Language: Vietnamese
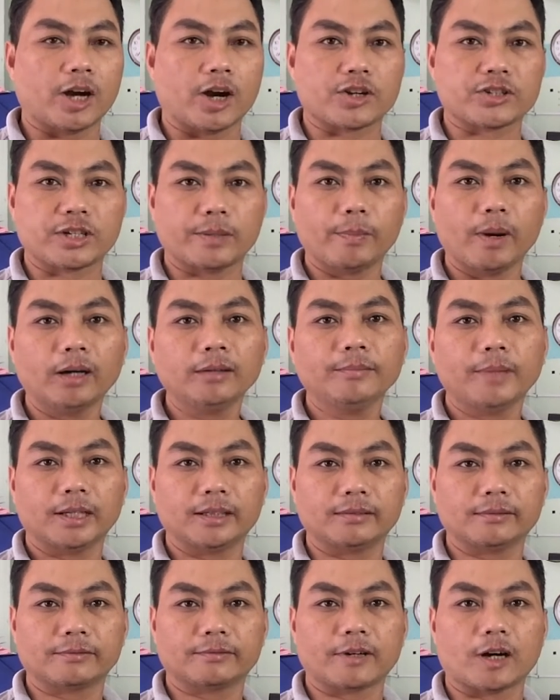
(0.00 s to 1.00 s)
thì họ sẽ mến
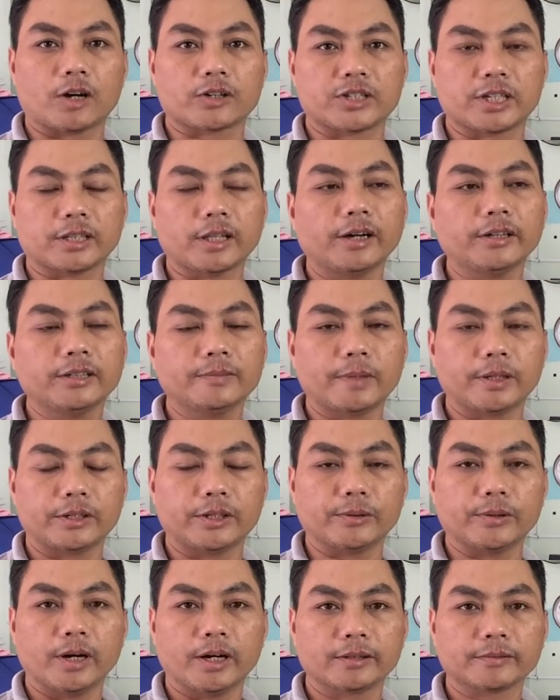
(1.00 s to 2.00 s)
mình và họ sẽ tới với
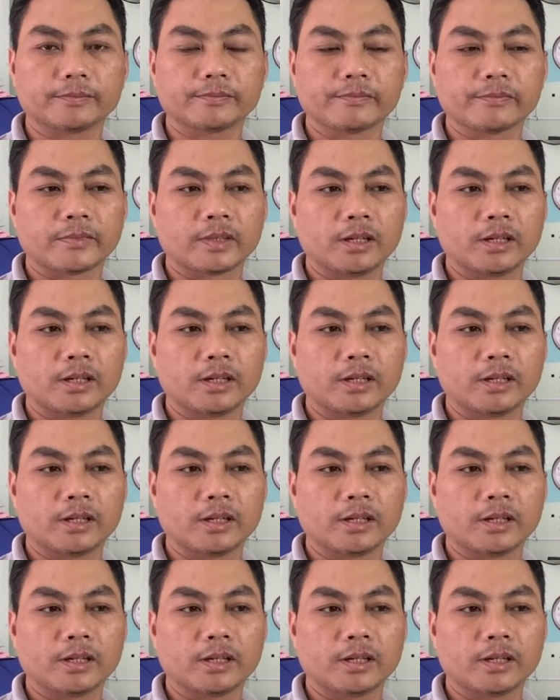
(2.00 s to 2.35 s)
mình nhiều hơn